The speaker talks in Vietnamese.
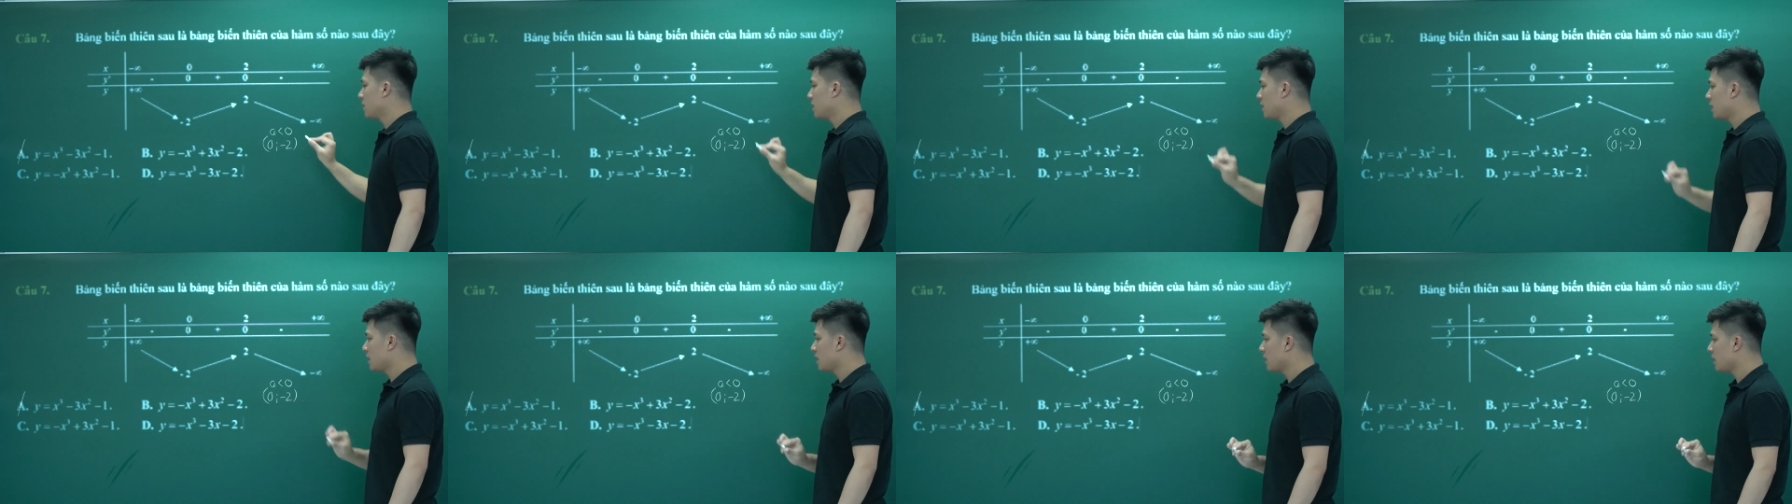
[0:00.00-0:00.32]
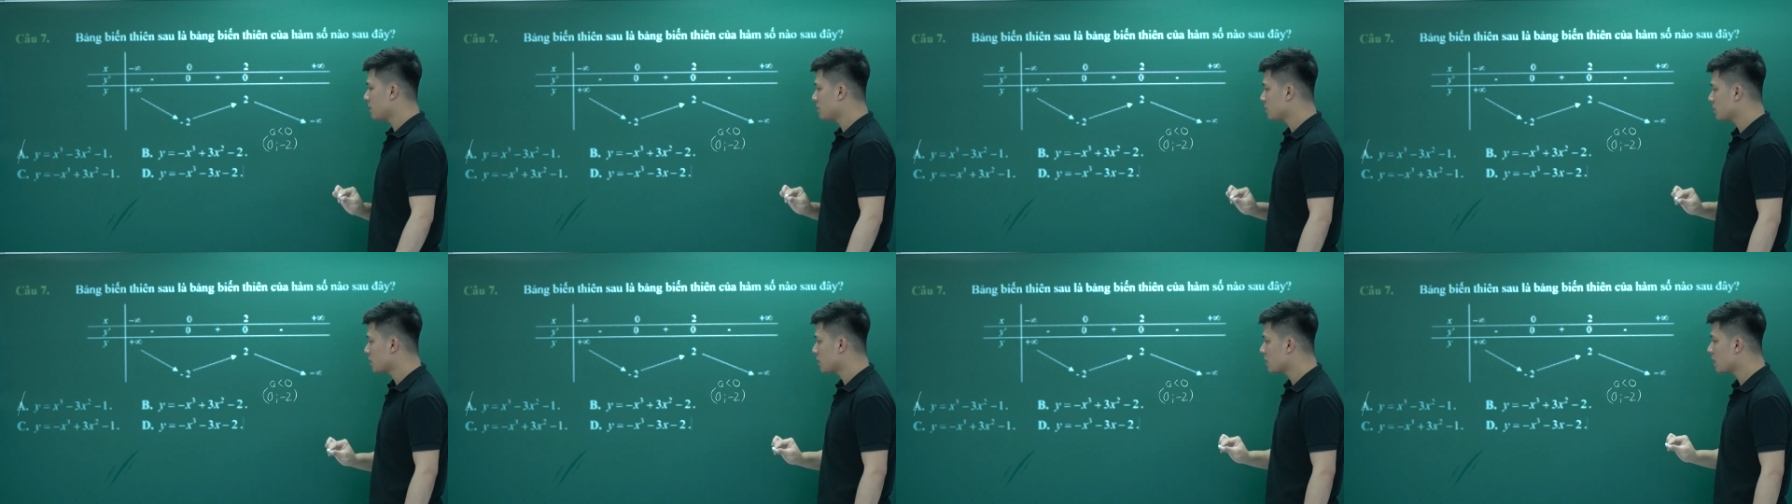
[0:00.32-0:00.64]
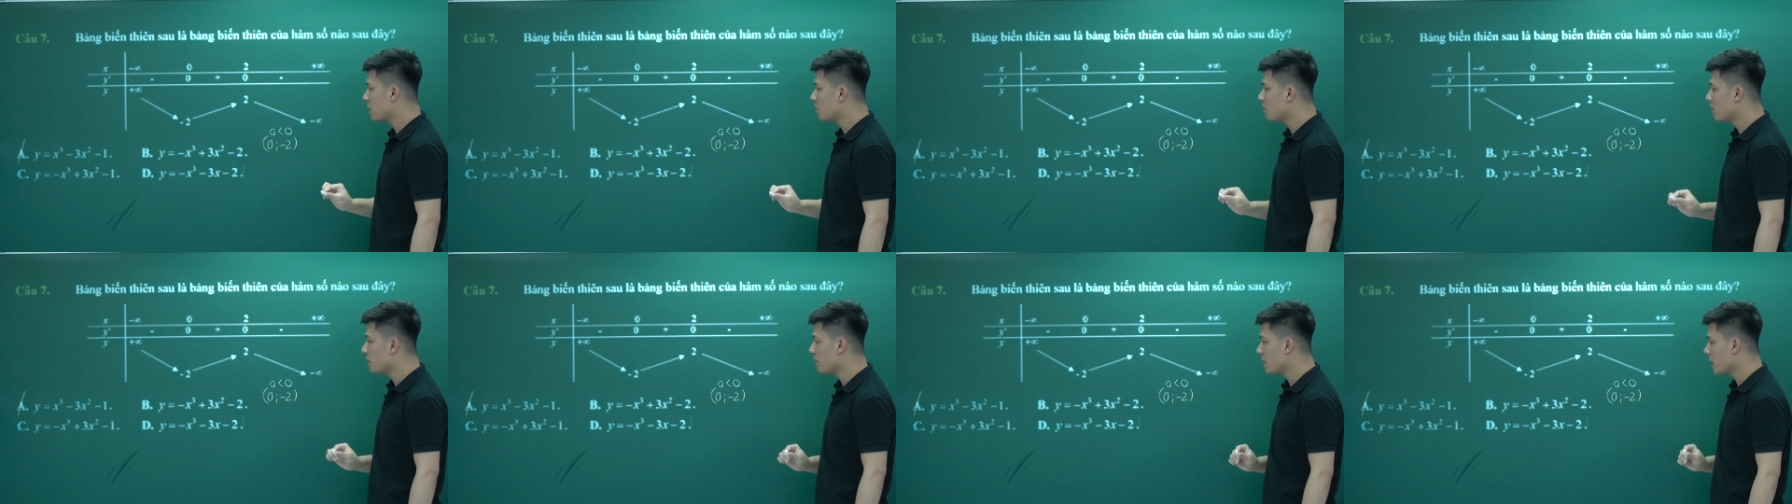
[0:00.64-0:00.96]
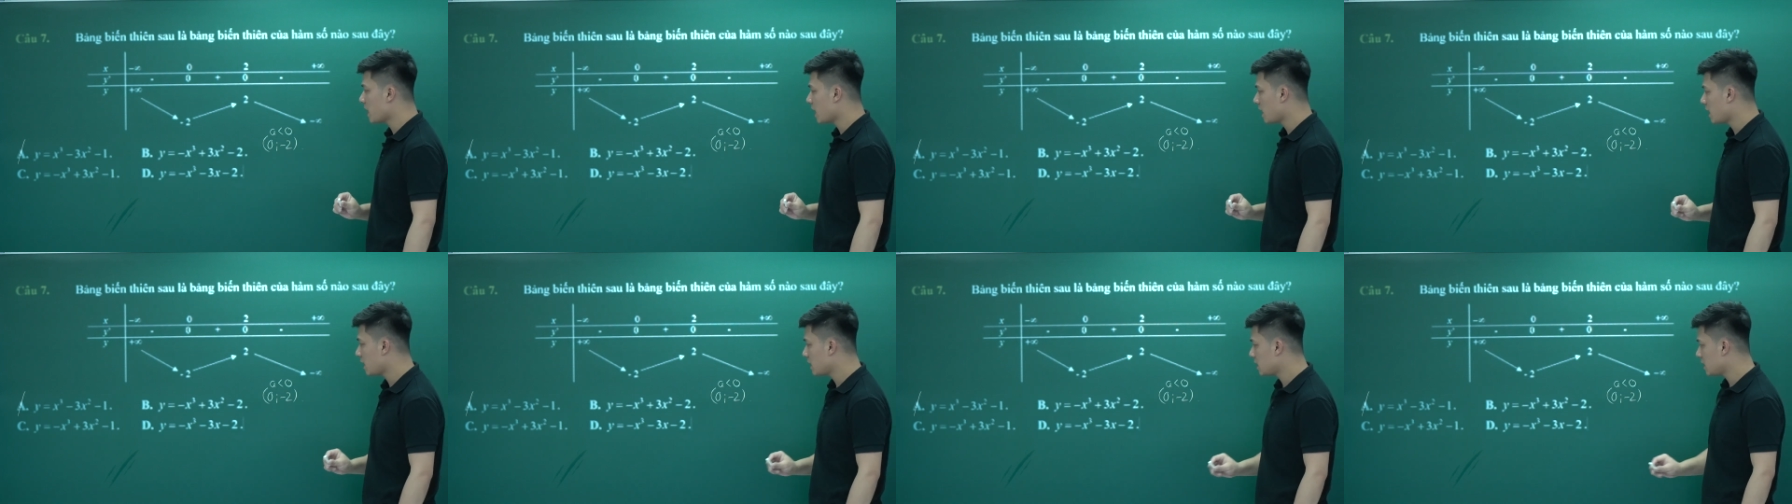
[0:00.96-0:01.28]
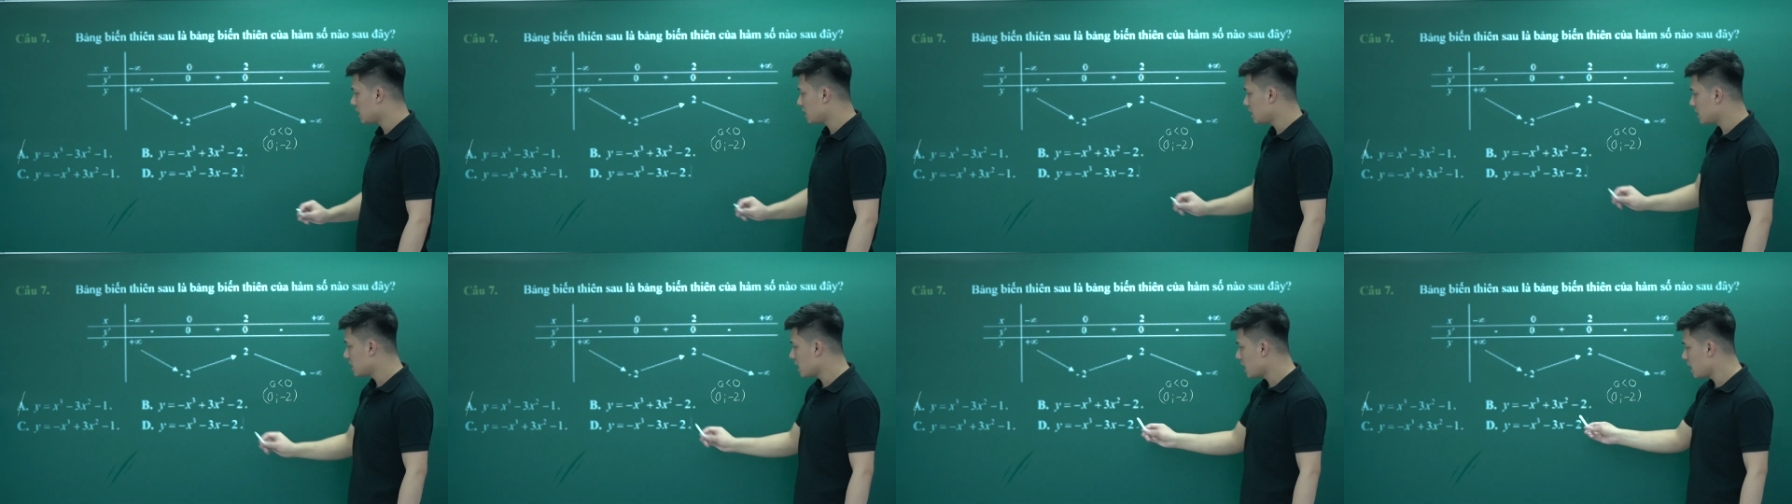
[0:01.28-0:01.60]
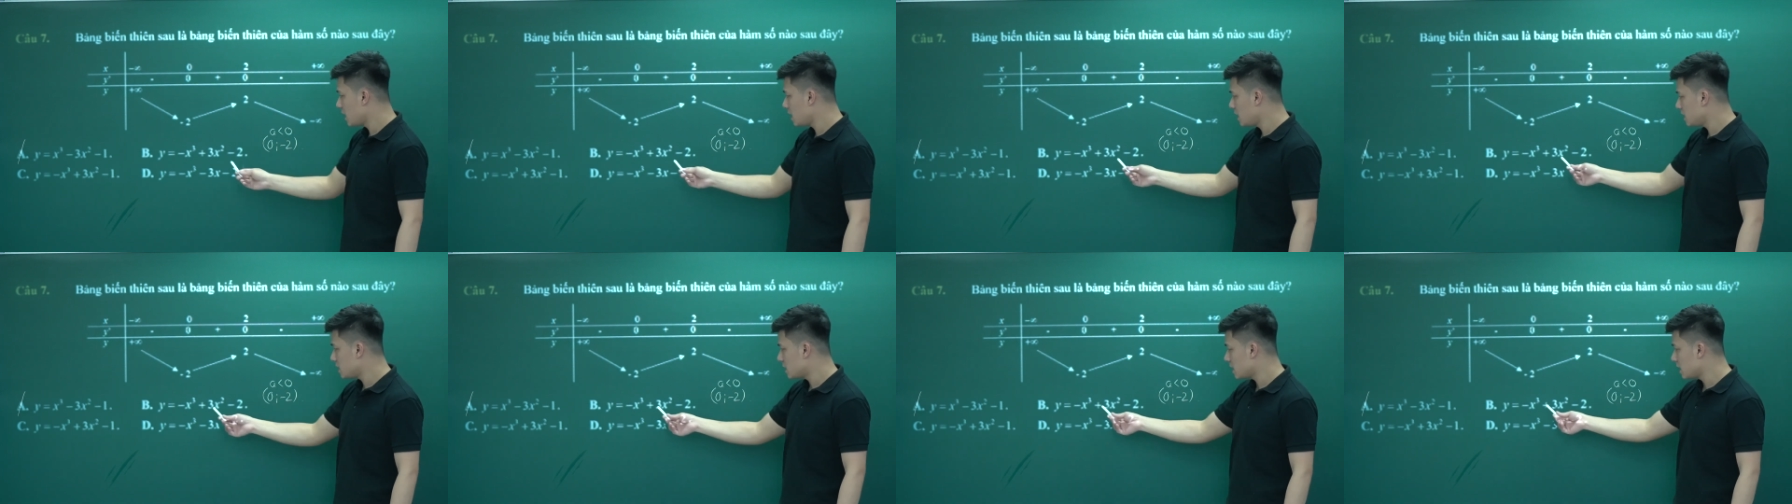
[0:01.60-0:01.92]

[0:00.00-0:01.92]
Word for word: thế theo dõi không âm 2 thì đây